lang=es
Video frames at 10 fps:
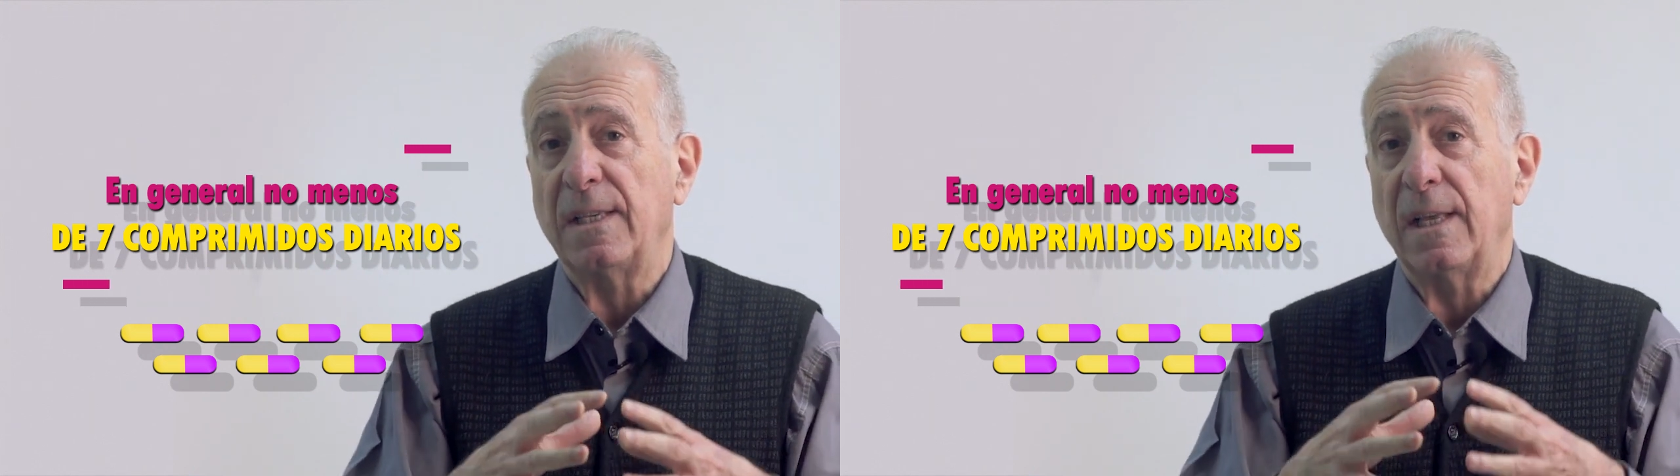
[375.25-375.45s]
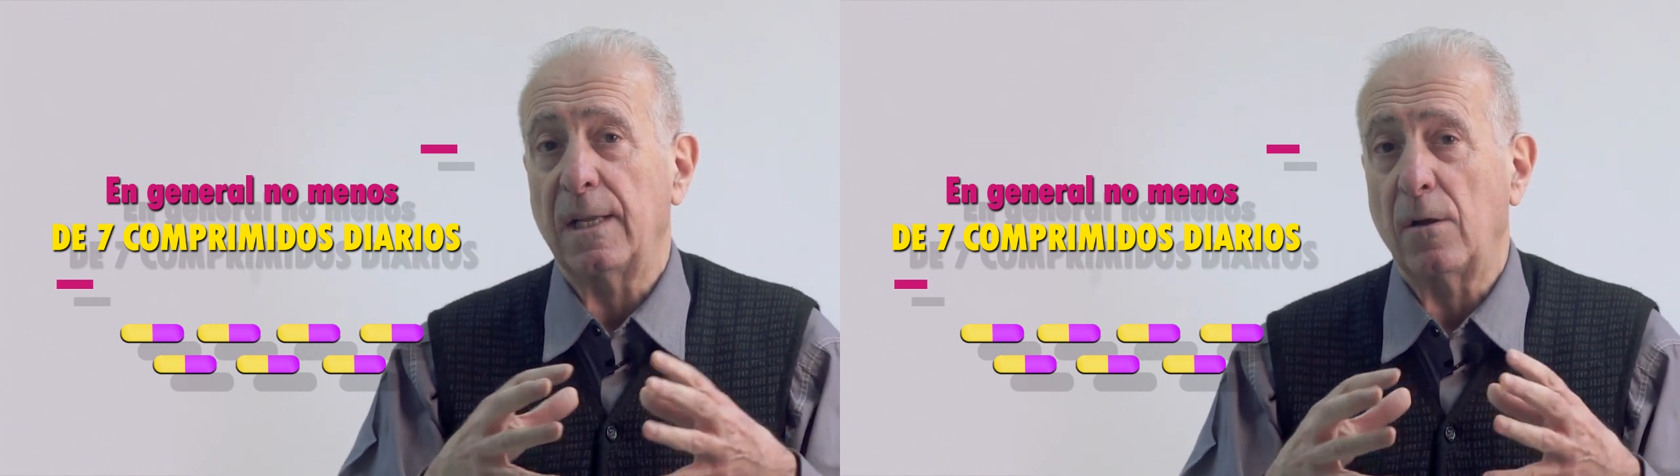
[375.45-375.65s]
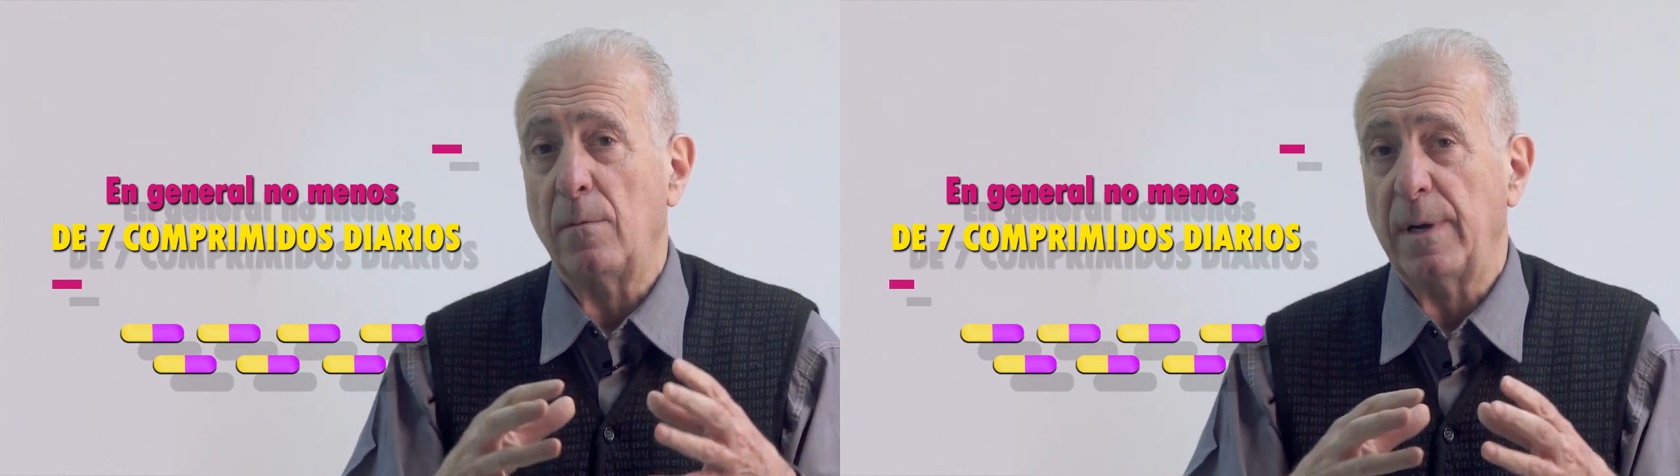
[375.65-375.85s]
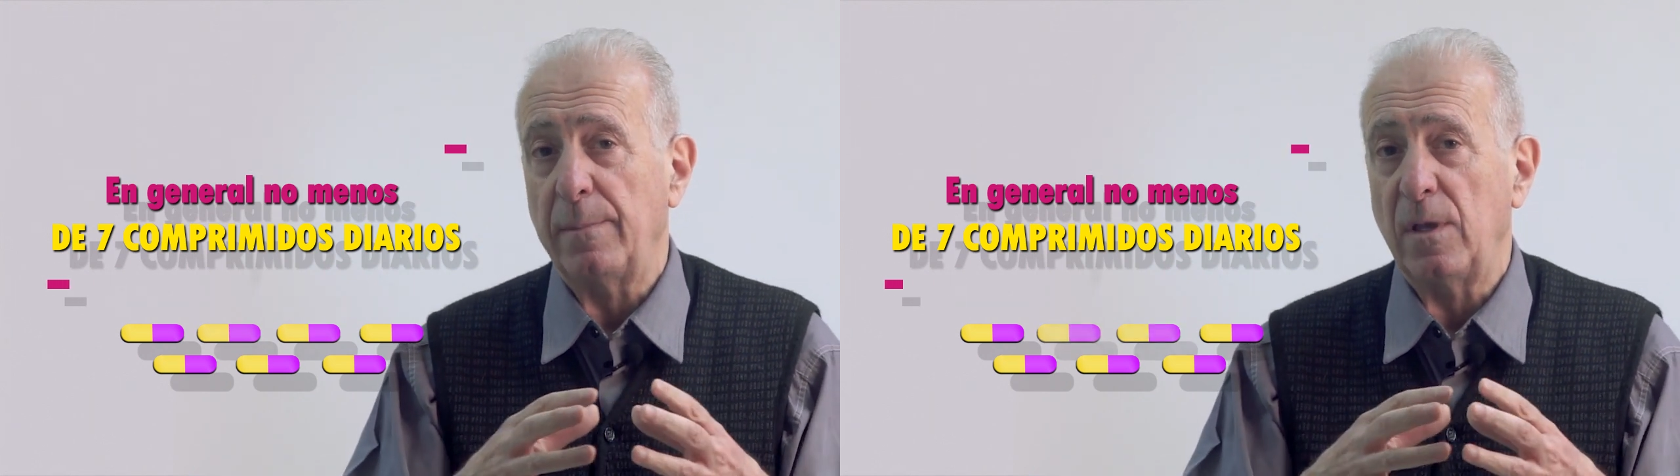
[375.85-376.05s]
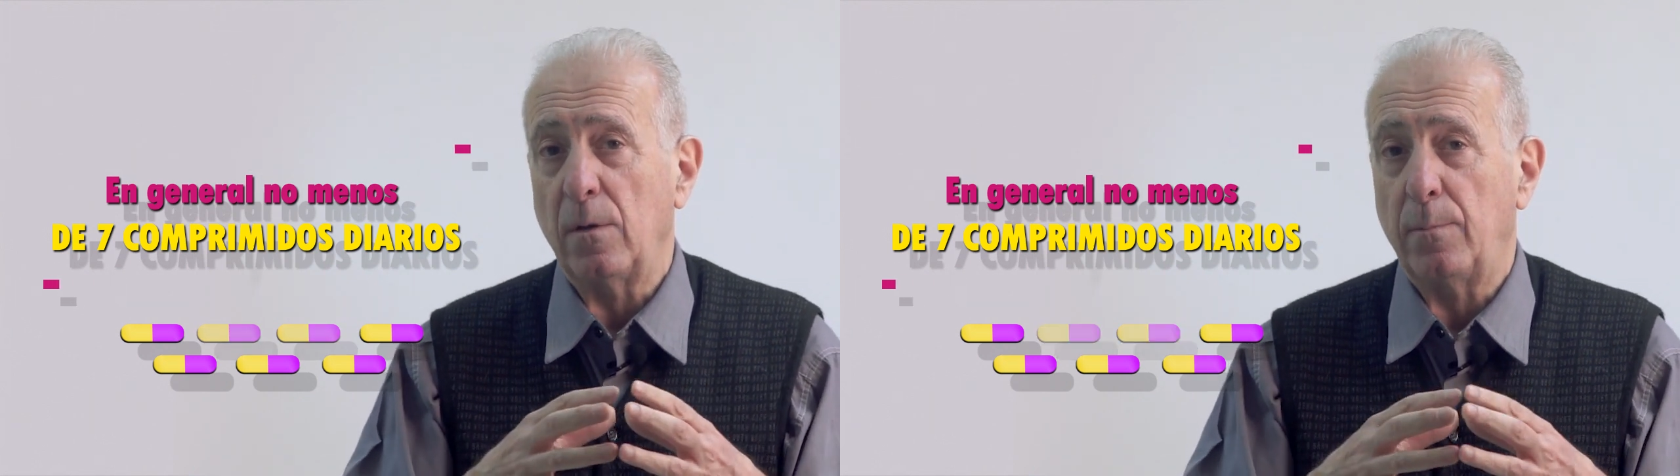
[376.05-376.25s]
7
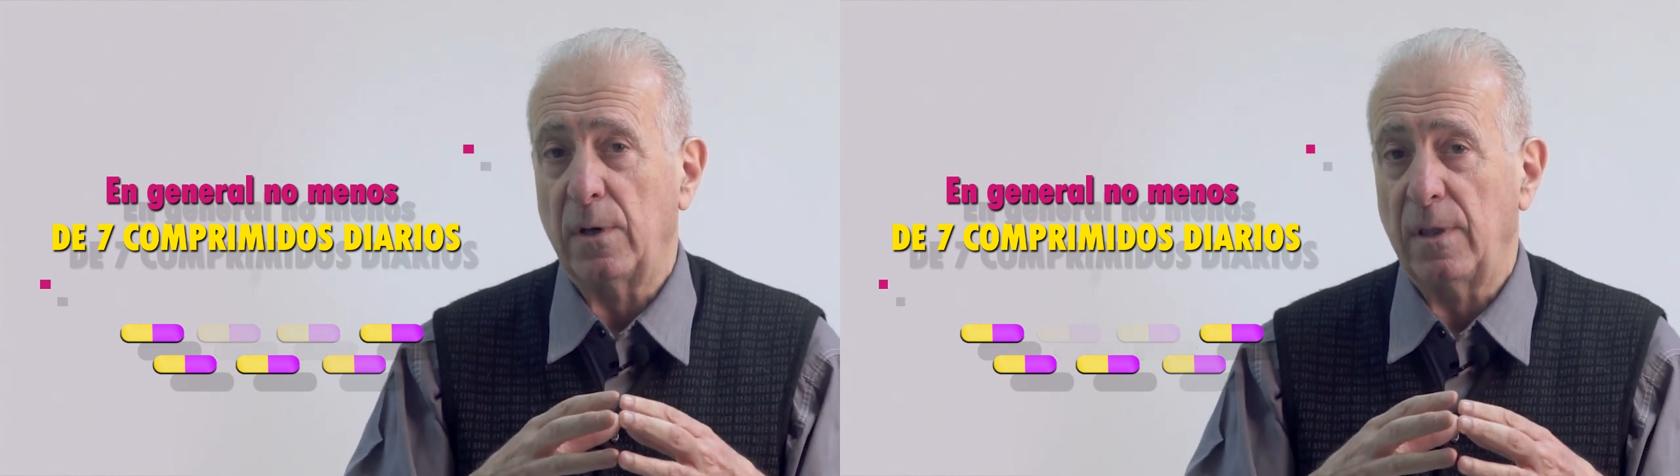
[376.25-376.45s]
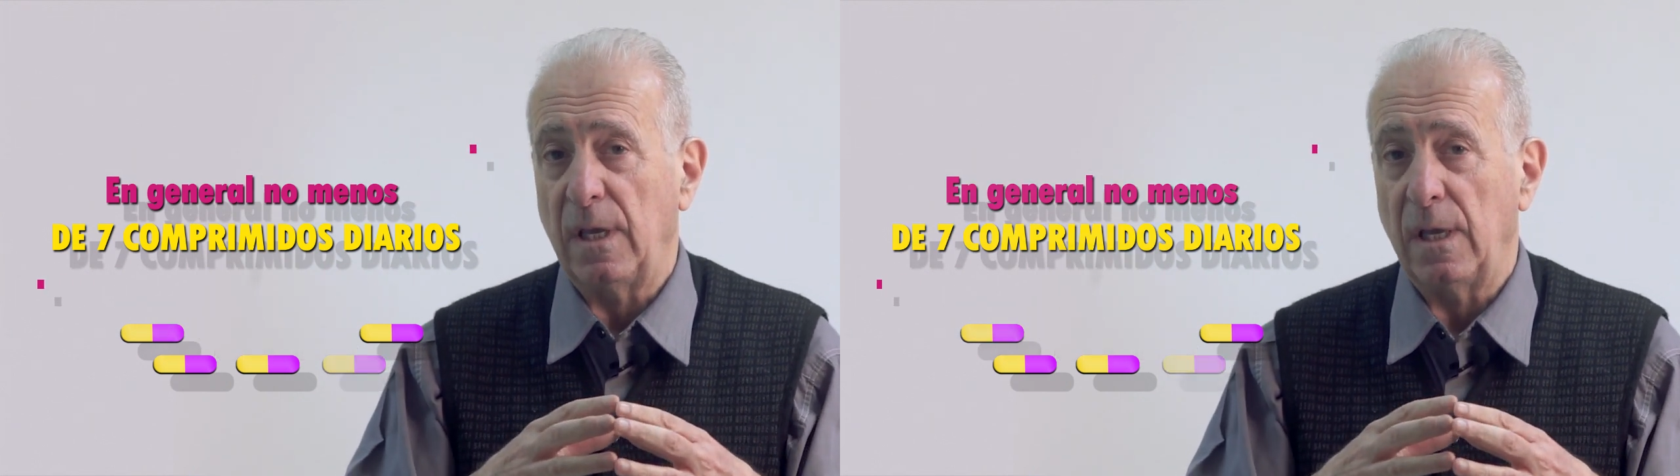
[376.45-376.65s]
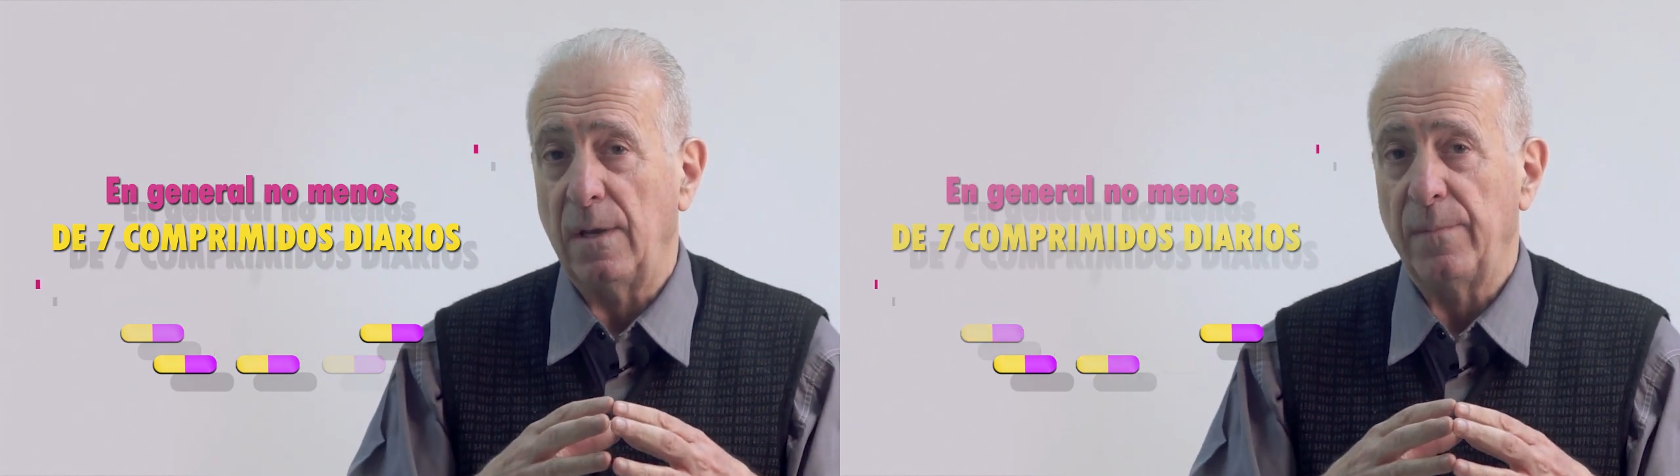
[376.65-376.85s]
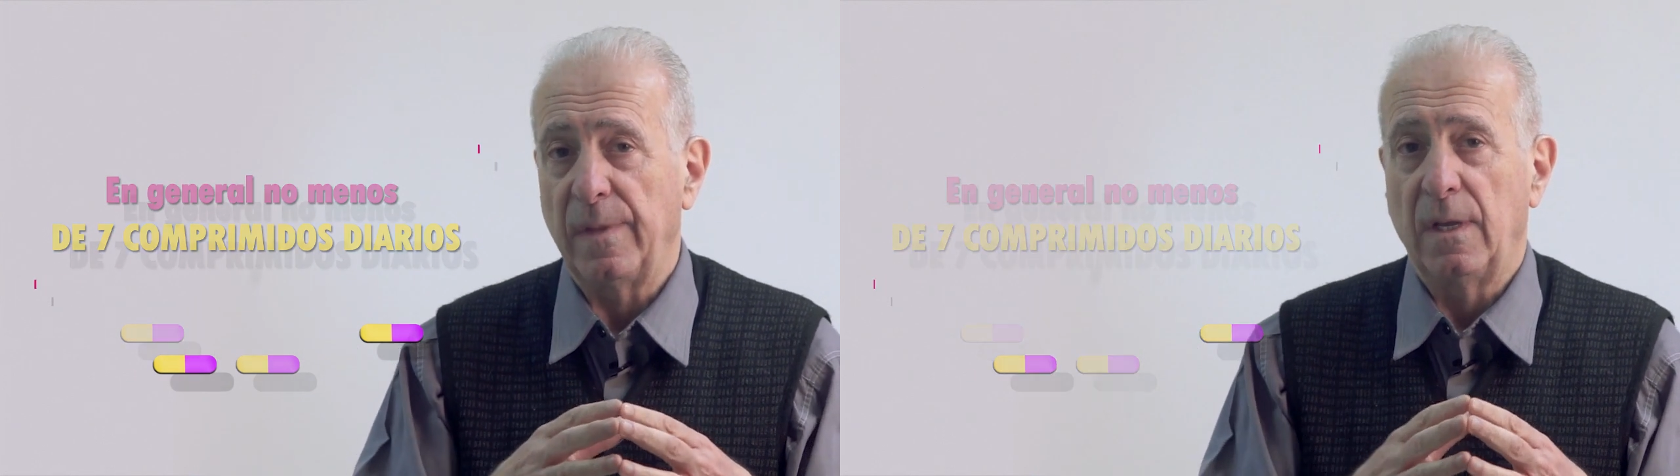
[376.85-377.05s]
comprimidos por día.